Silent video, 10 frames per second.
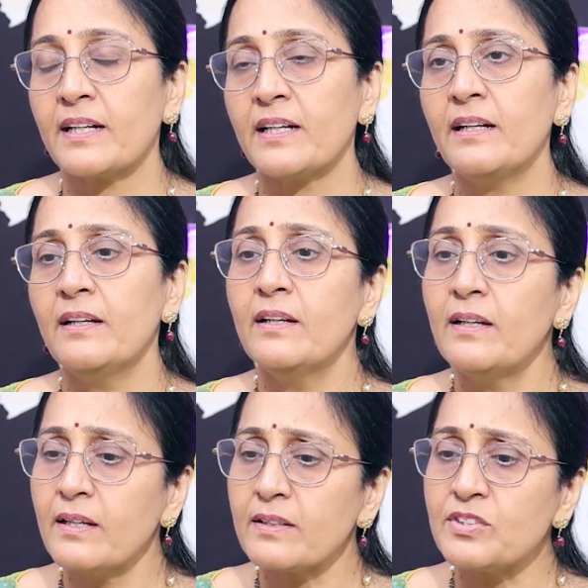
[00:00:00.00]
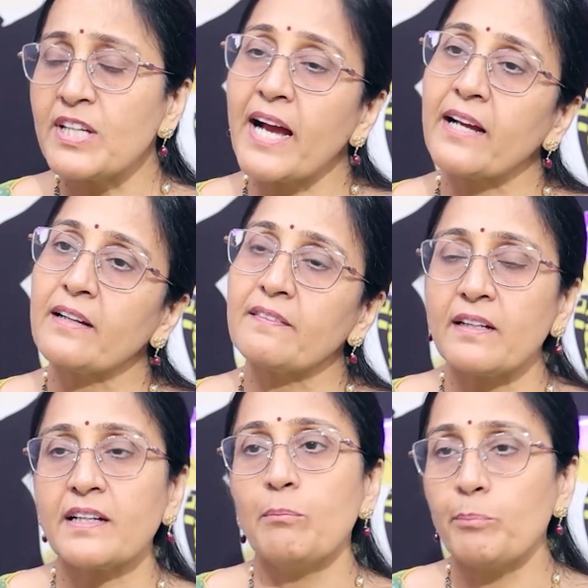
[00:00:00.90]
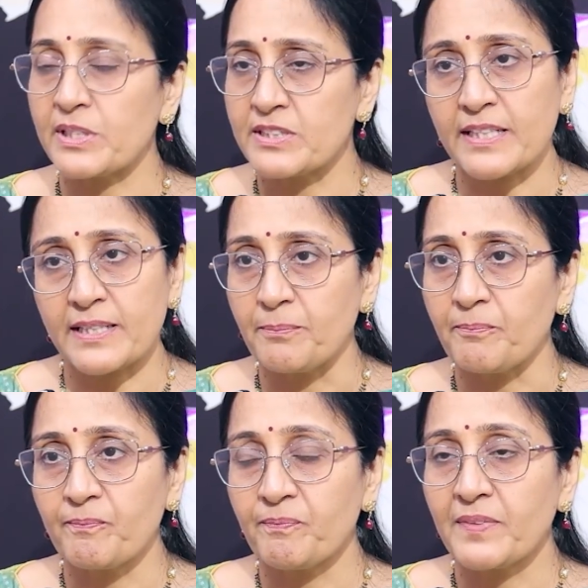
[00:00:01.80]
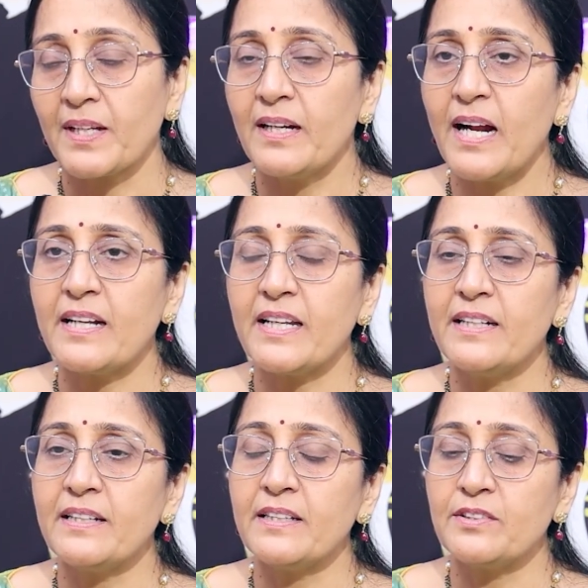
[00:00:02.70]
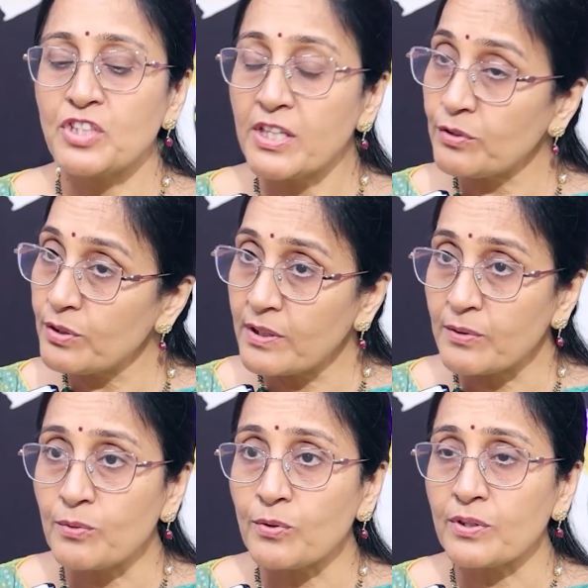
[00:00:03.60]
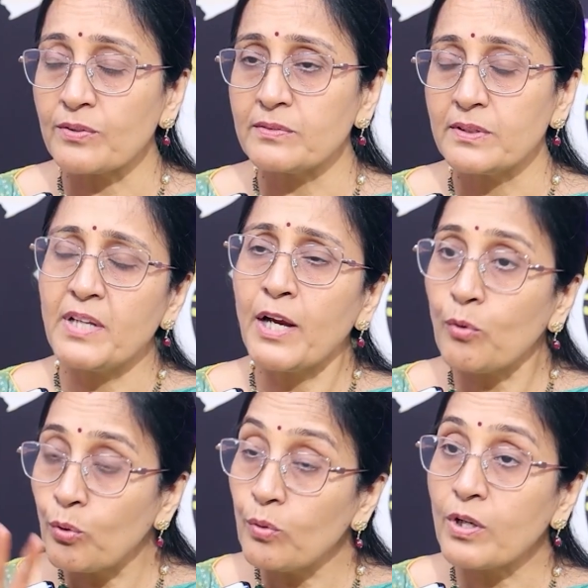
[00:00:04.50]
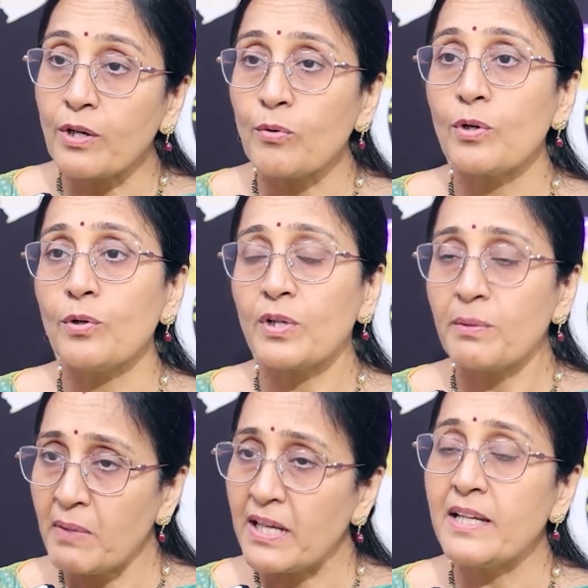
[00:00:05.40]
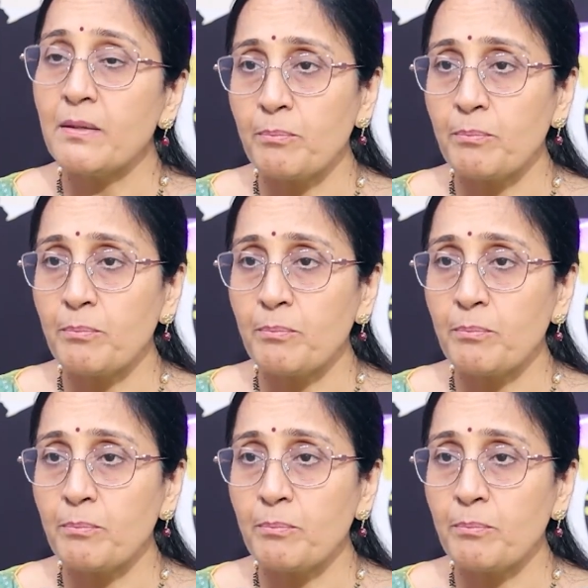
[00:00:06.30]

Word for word: కనుక జాగ్రత్తలు కంపల్సరీ అంటే ఏంటి చేతులు కడుక్కోవటం ఎక్కువ క్రౌడ్లోకి మళ్ళీ